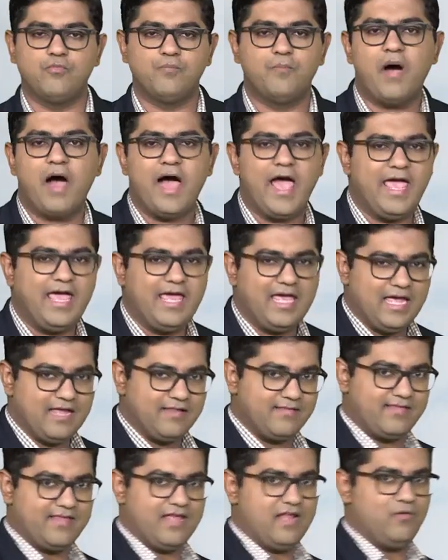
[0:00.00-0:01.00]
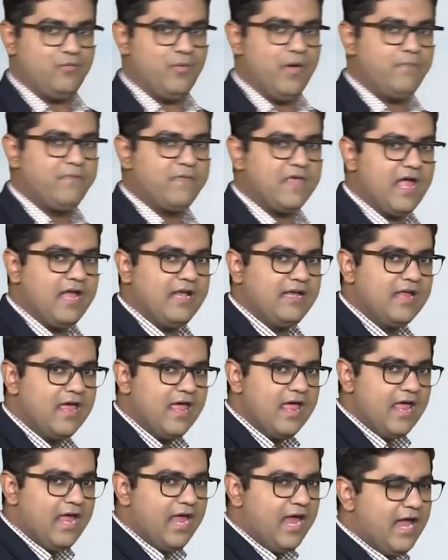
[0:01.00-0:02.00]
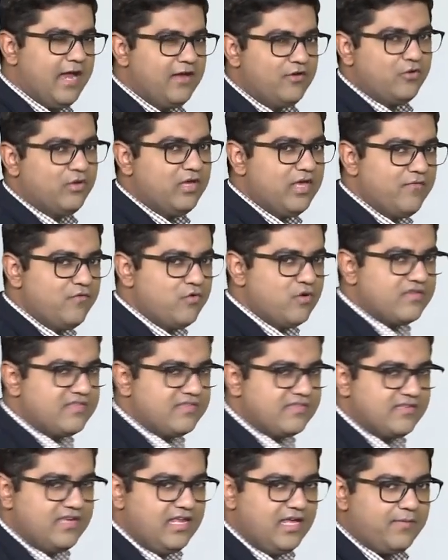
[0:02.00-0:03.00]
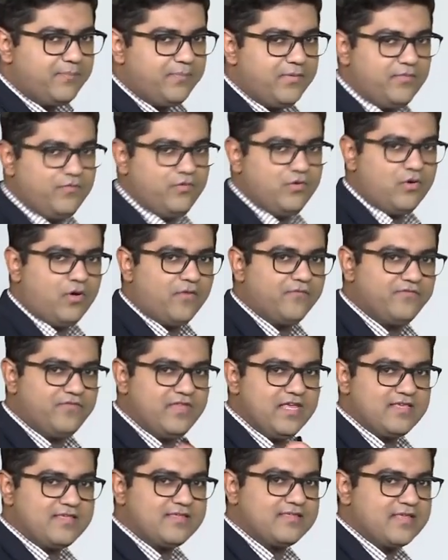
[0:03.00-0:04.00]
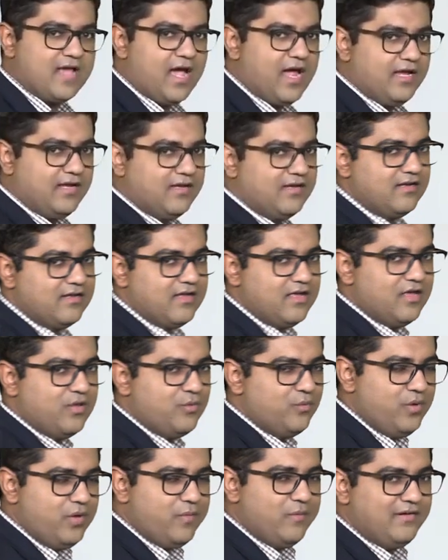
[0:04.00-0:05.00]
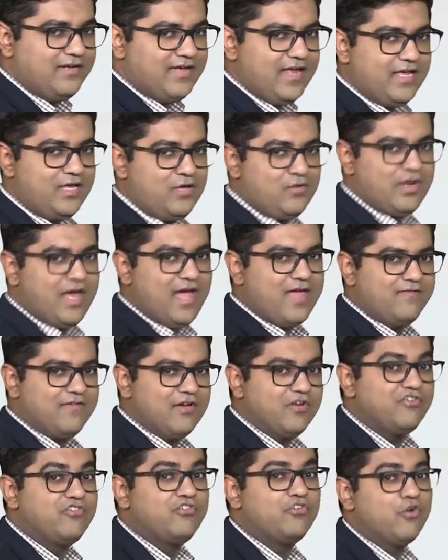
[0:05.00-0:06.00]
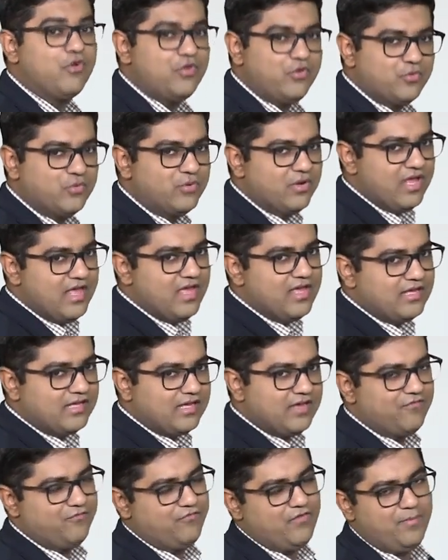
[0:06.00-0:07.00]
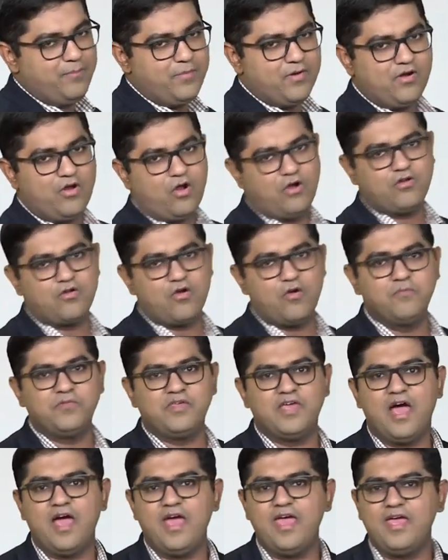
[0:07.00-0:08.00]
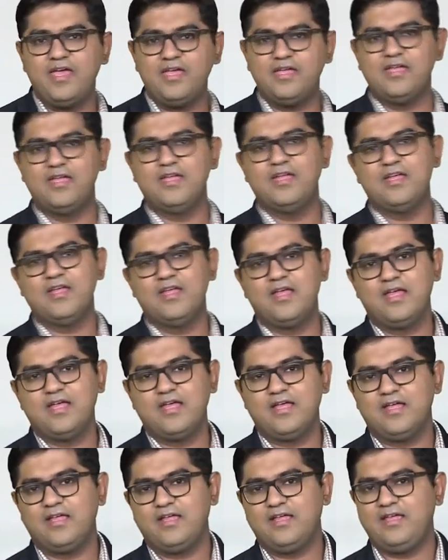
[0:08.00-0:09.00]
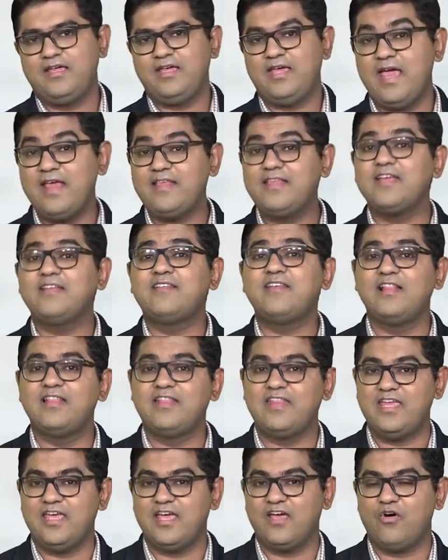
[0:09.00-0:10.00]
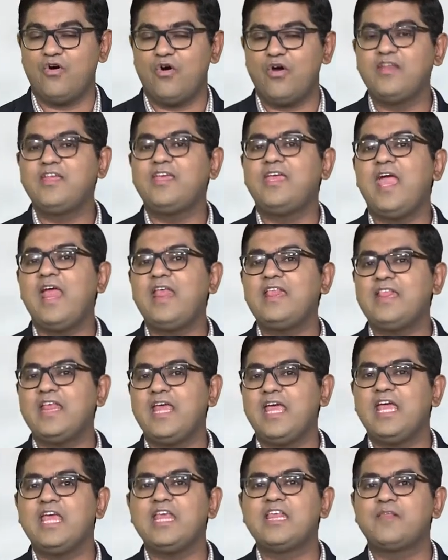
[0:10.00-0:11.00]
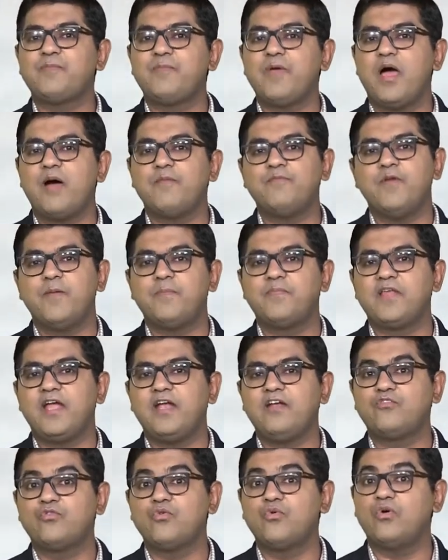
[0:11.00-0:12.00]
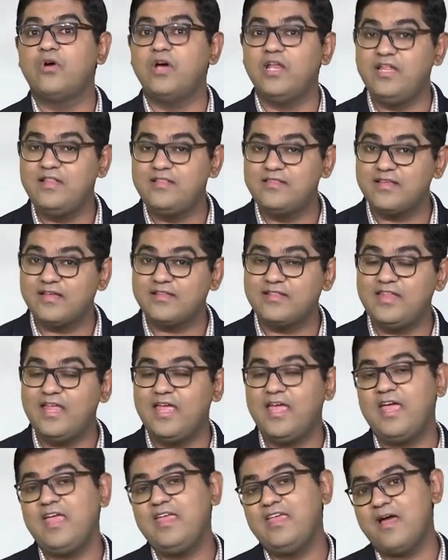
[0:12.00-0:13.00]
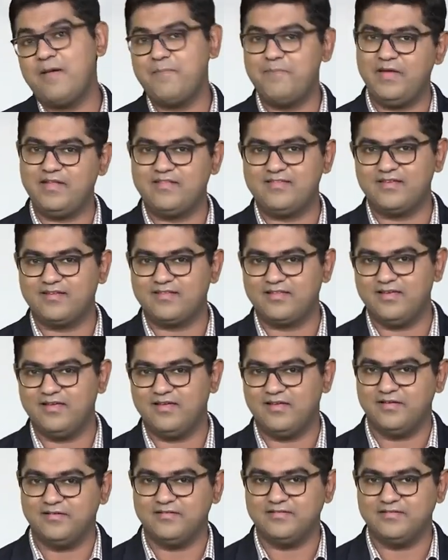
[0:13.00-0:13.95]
टू बाय एंड सेल वेबसाइट एंड टू गिव यू अ स्नीक प्रिव्यू ऑफ दिस साइट वी विल टेक यू लाइव एंड शो यू कि flipper.com क्या है कैसे चलती है और कैसे इस पे आप वेबसाइट्स को ख़रीद सकते हैं या बेच सकते हैं